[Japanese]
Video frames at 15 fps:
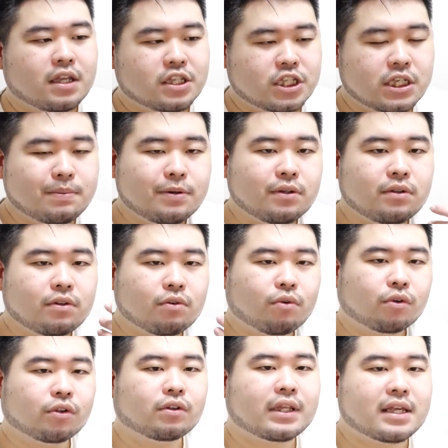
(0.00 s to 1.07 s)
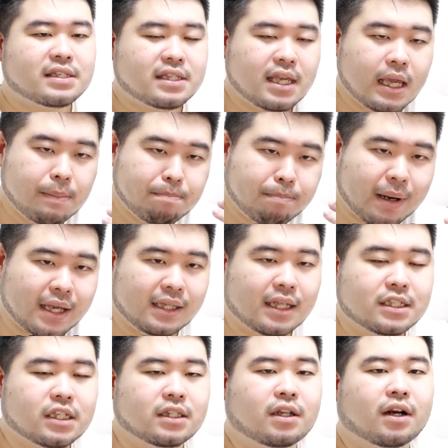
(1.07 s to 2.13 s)
自分のことで精一杯に
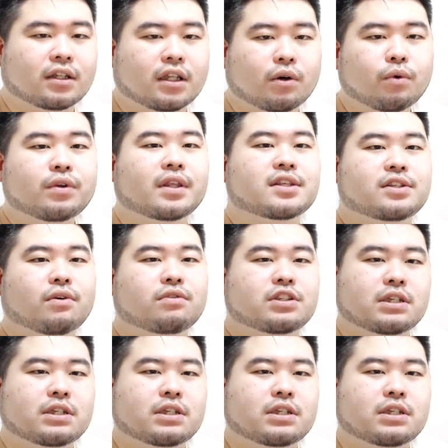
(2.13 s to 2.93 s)
なっちゃってる方が多いんですよ。